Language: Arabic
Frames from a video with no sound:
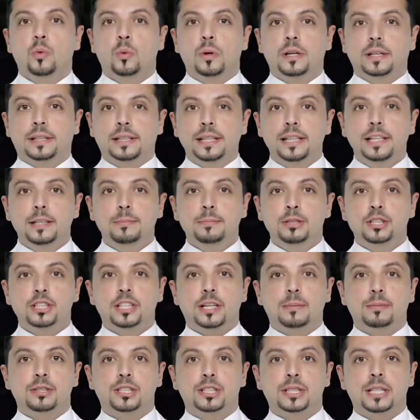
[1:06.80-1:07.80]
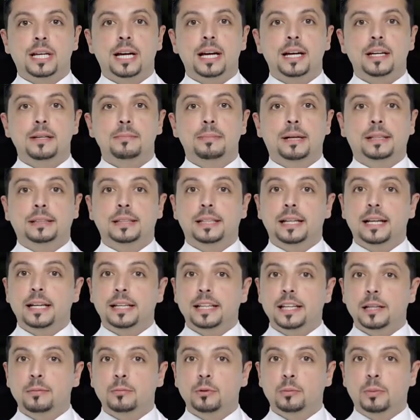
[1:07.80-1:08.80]
والكل بيشرب الشاي بعد
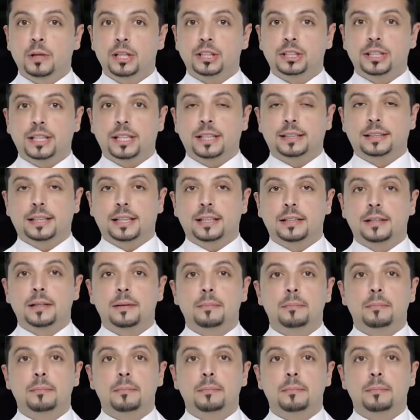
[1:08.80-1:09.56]
الأكل مباشرة